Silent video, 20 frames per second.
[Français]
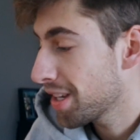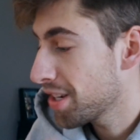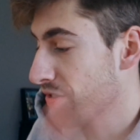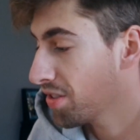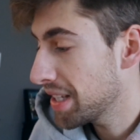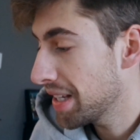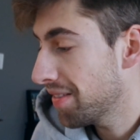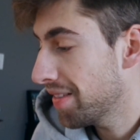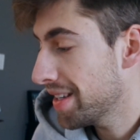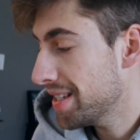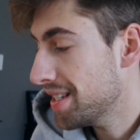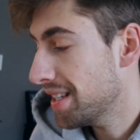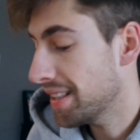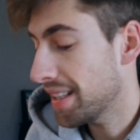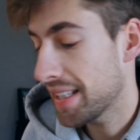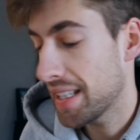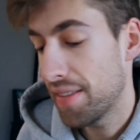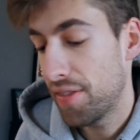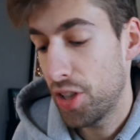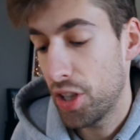Je vous avais dit dans le
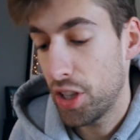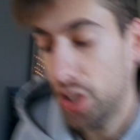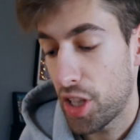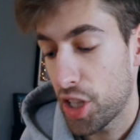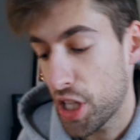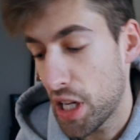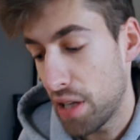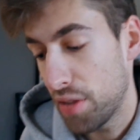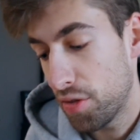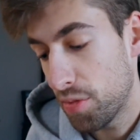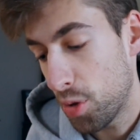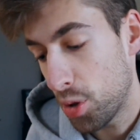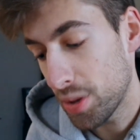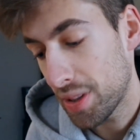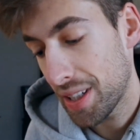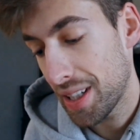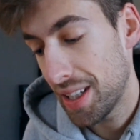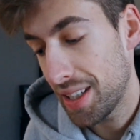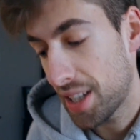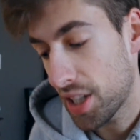dernier vlog que j'allais vous
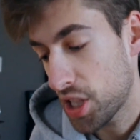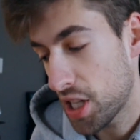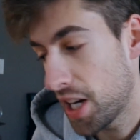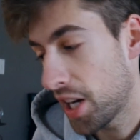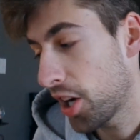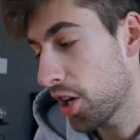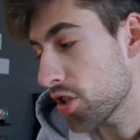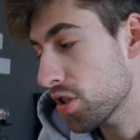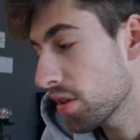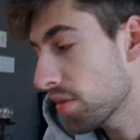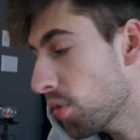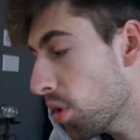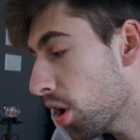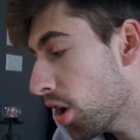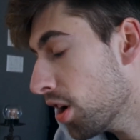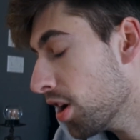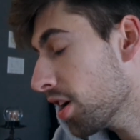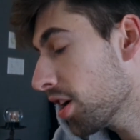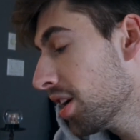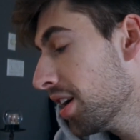montrer quand j'allais
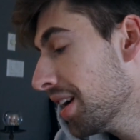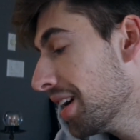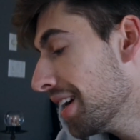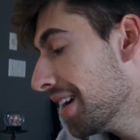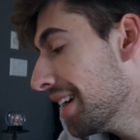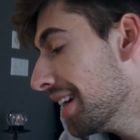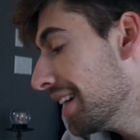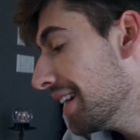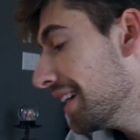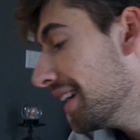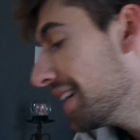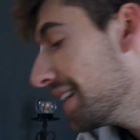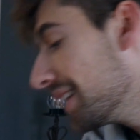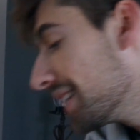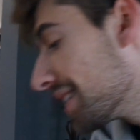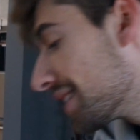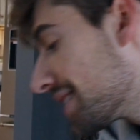recevoir les